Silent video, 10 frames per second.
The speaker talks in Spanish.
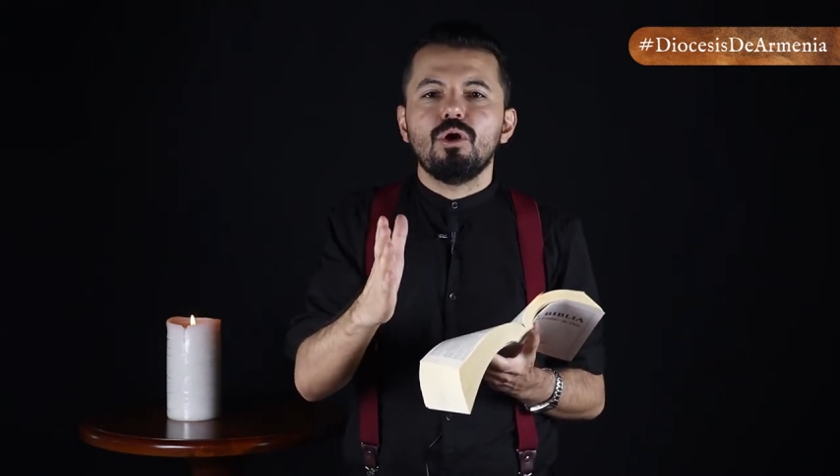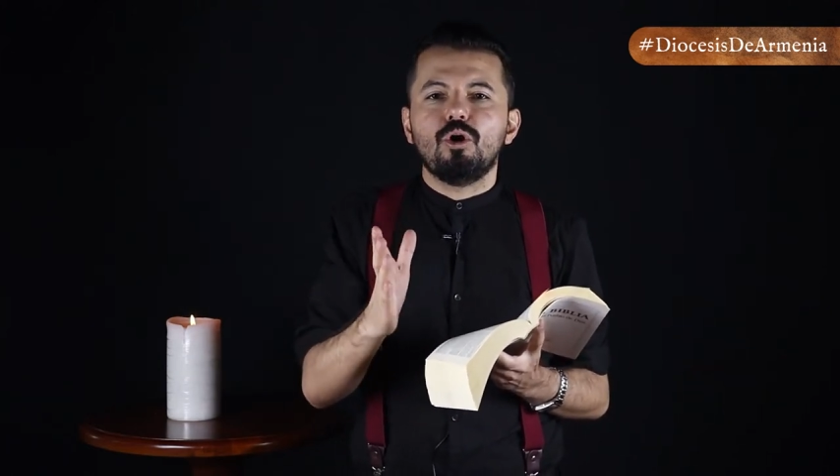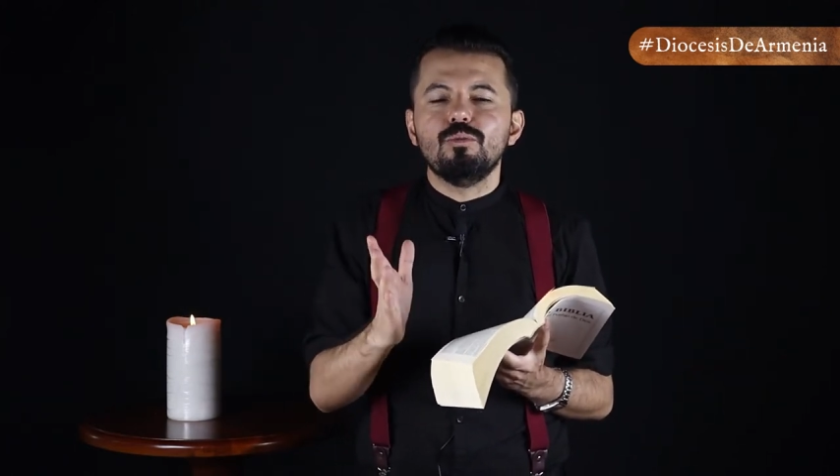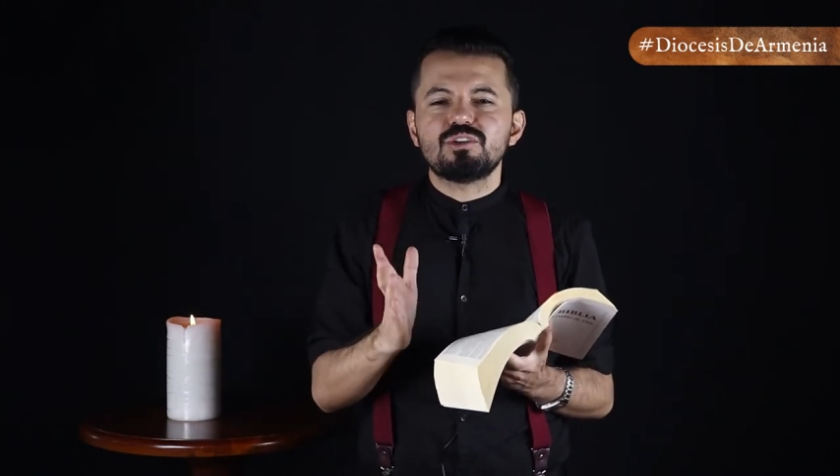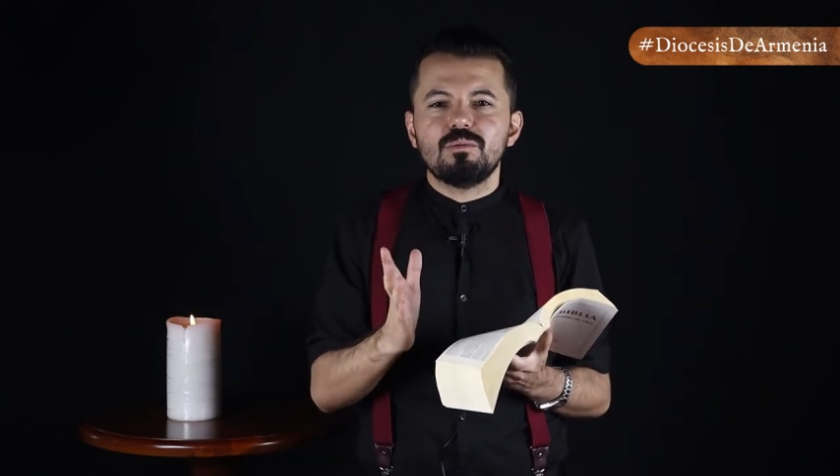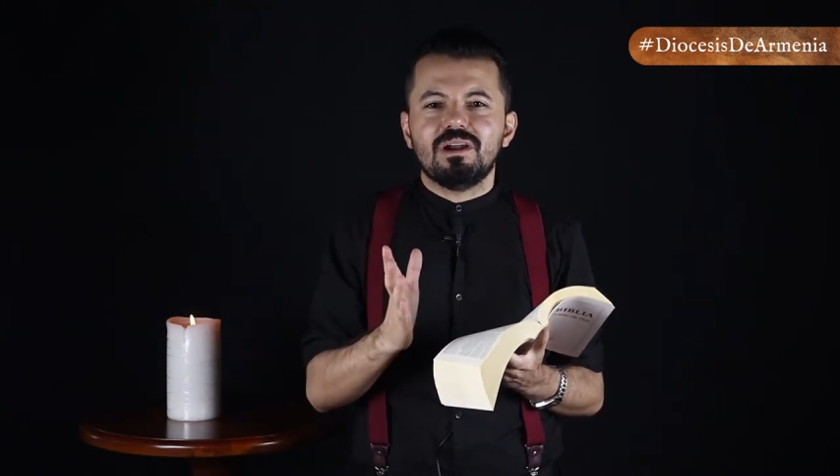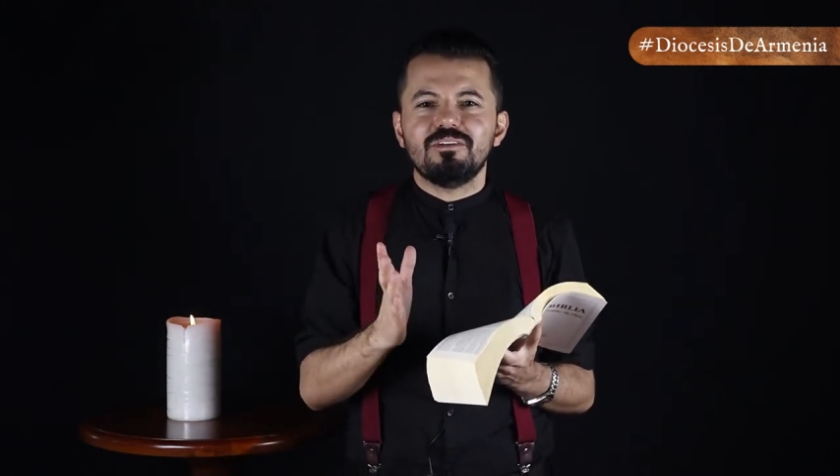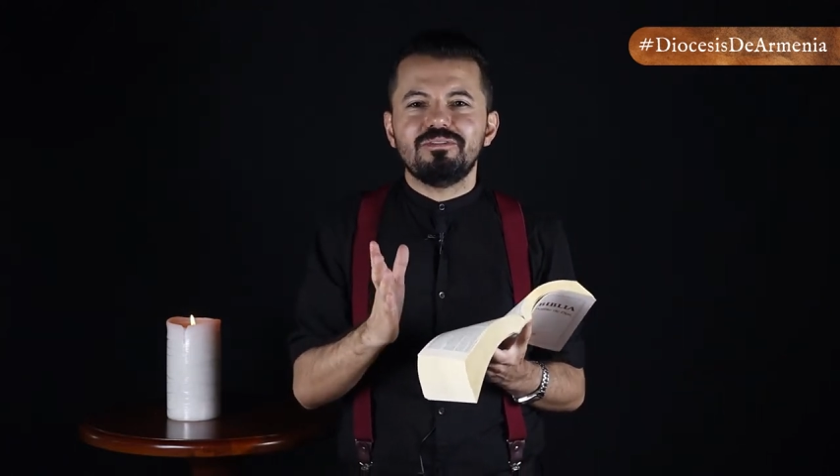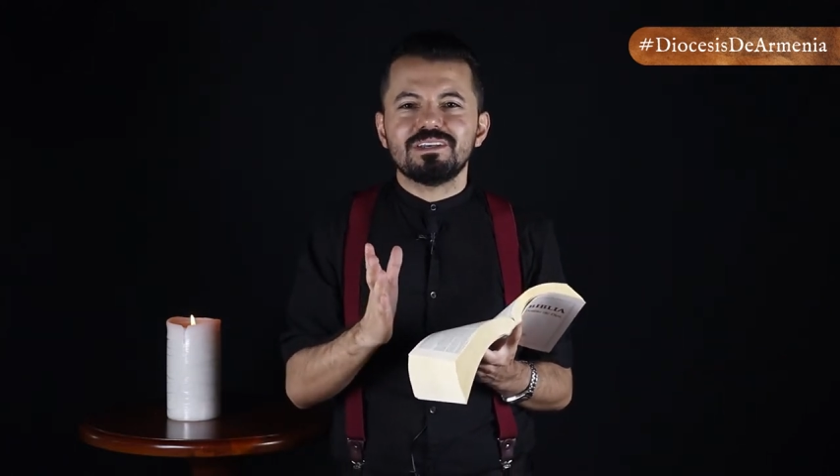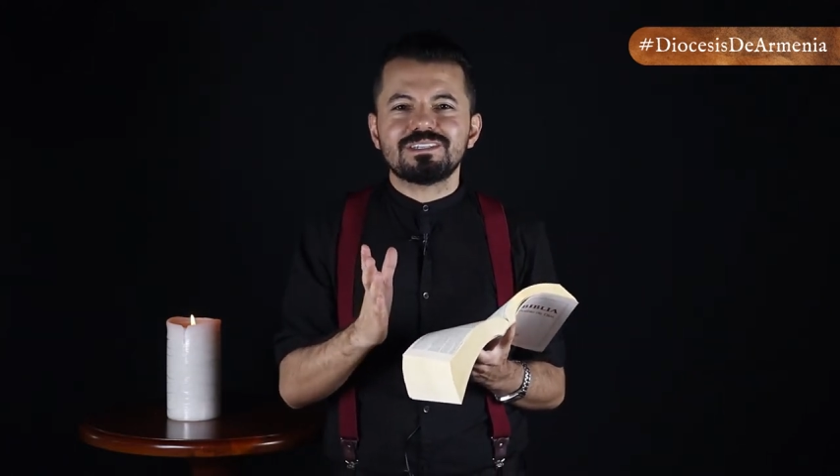¿Cómo se
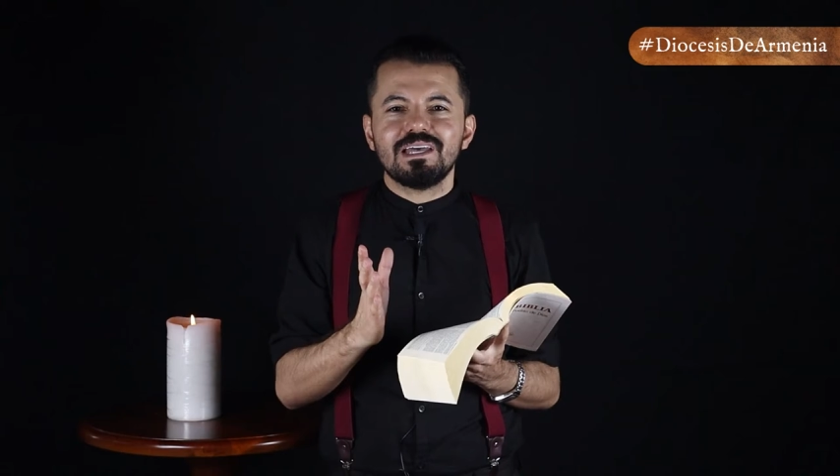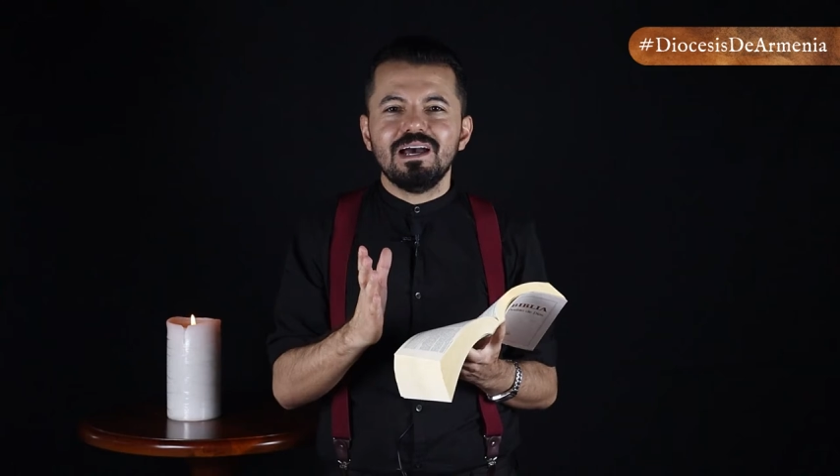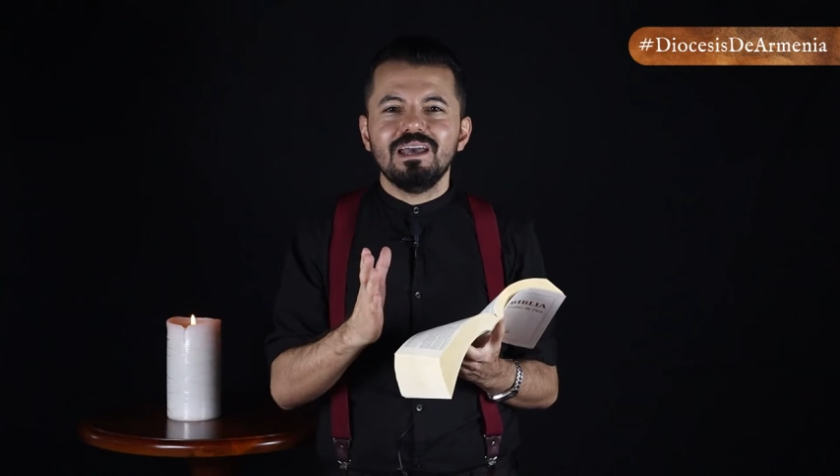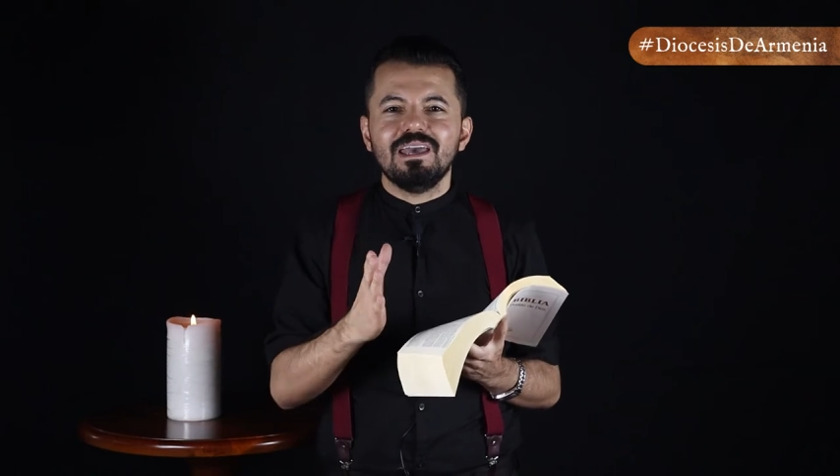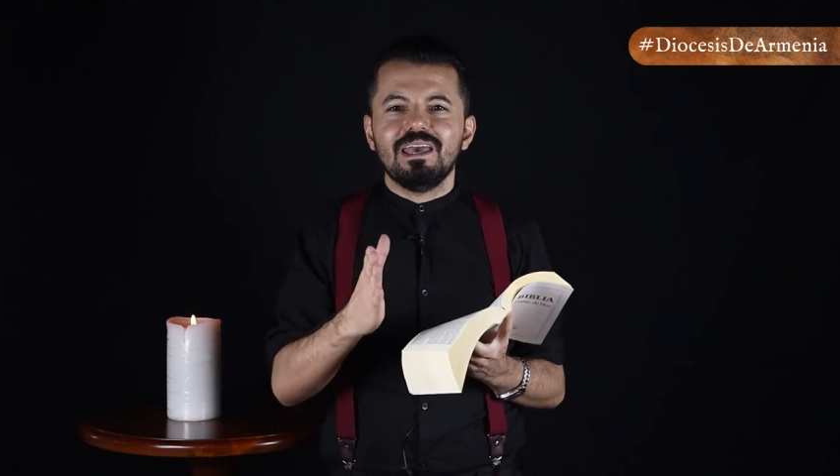manifiesta